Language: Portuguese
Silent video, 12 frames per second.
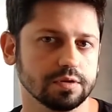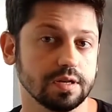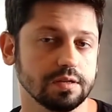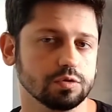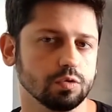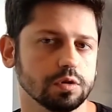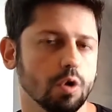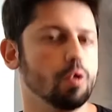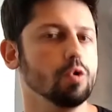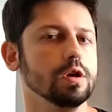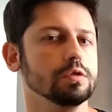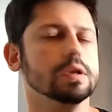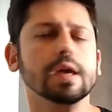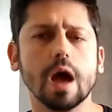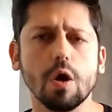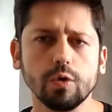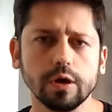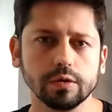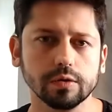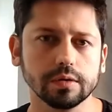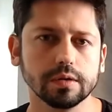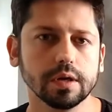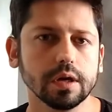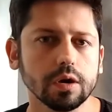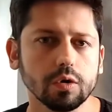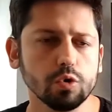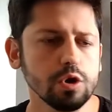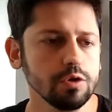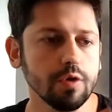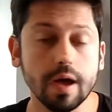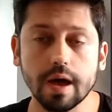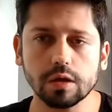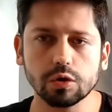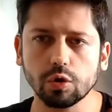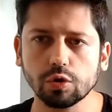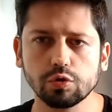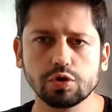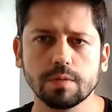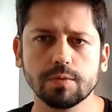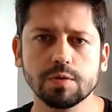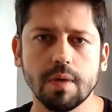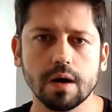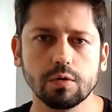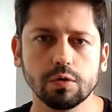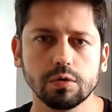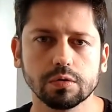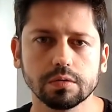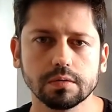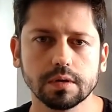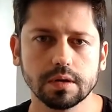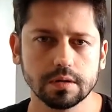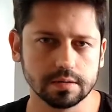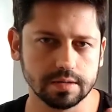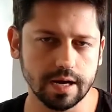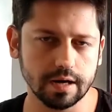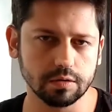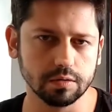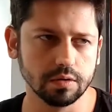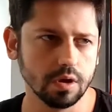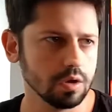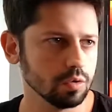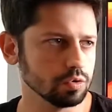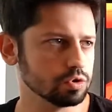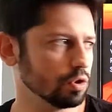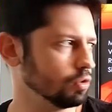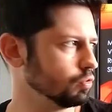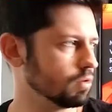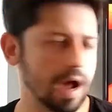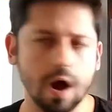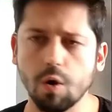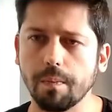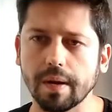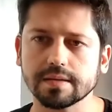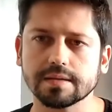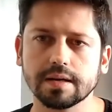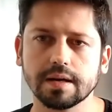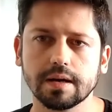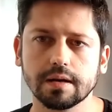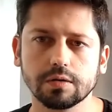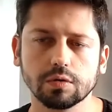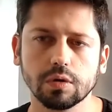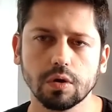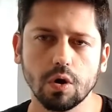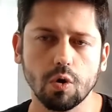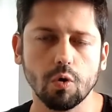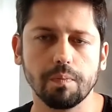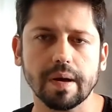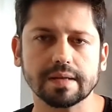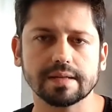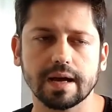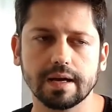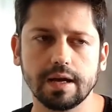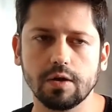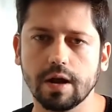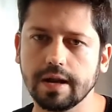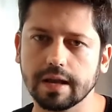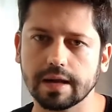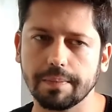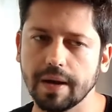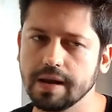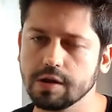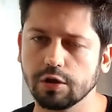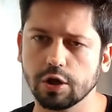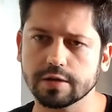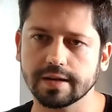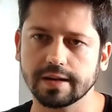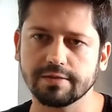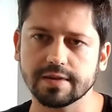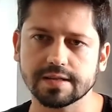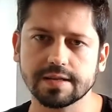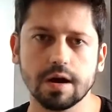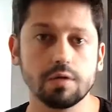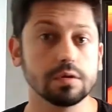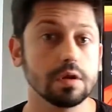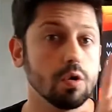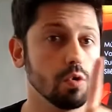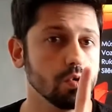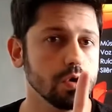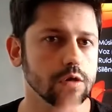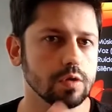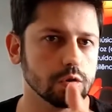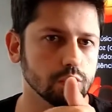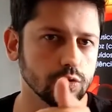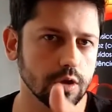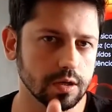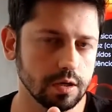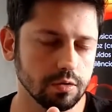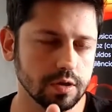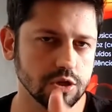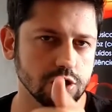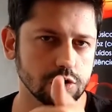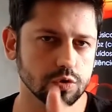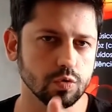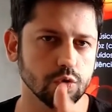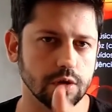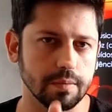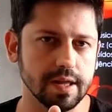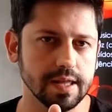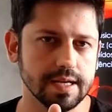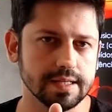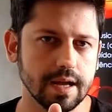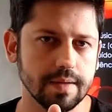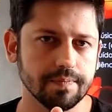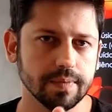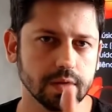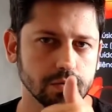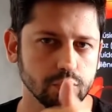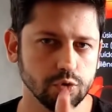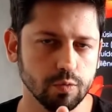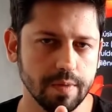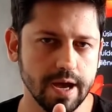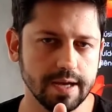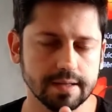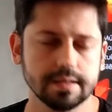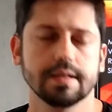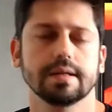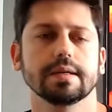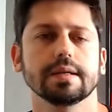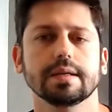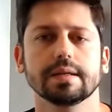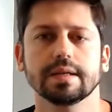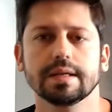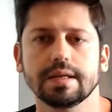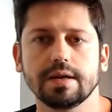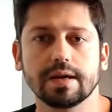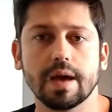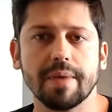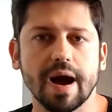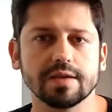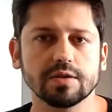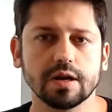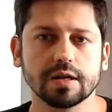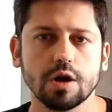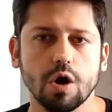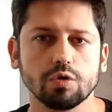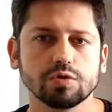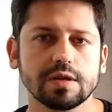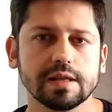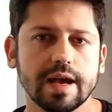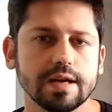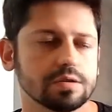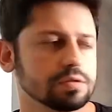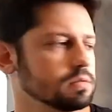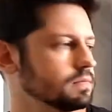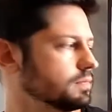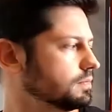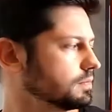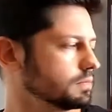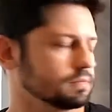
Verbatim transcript: Vocês escutam ruído. O que, que é ruído? Ruído é todo tipo de barulho certo? O som do carro passando, o passarinho ali atrapalhando a nossa gravação. Então, o ruído é tudo aquilo que a gente escuta, beleza? Tudo bem? E que mais? Olha aqui, ó, o silêncio.